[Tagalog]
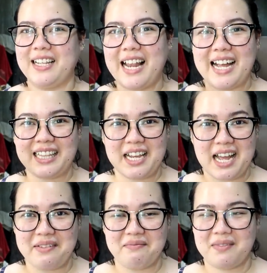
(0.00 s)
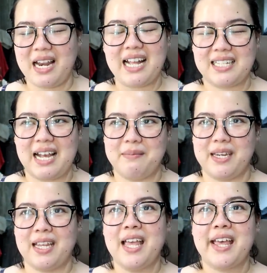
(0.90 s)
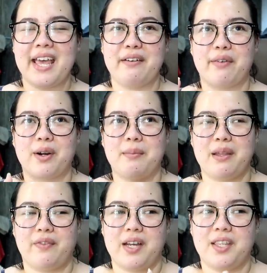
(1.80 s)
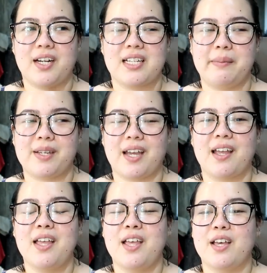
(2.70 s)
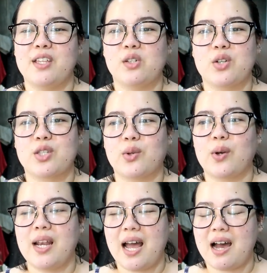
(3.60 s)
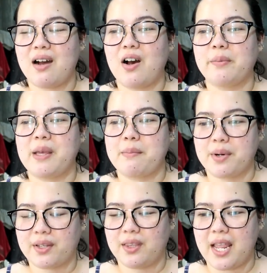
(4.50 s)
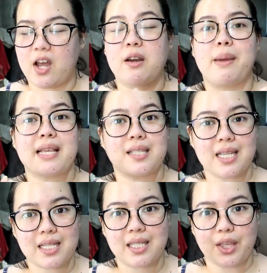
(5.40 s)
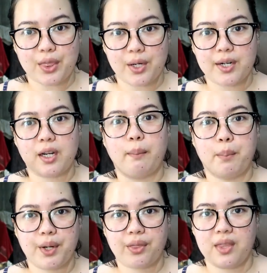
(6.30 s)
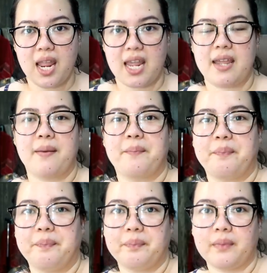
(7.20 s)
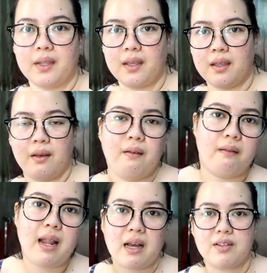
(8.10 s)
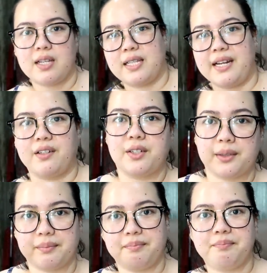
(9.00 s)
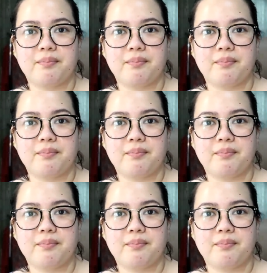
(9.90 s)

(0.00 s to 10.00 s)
Lahat ng um, lahat sa amin and for my father, sabi niya, yung gusto ko lang on my birthday, on my 63rd birthday, wala ako sa center.